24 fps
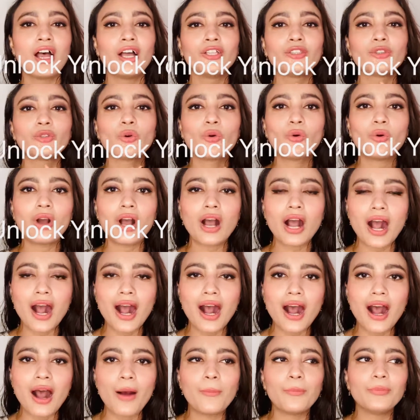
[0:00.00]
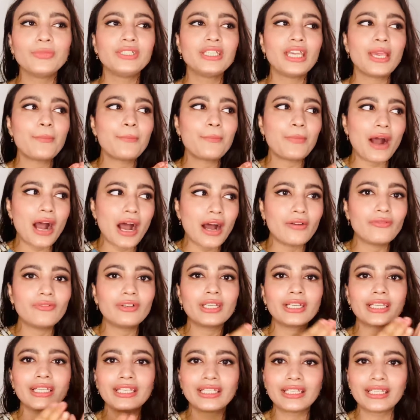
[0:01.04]
तो ये
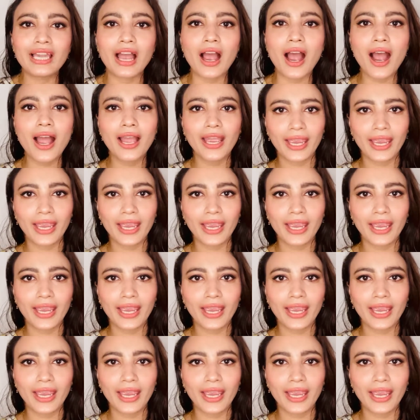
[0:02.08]
पावर क्या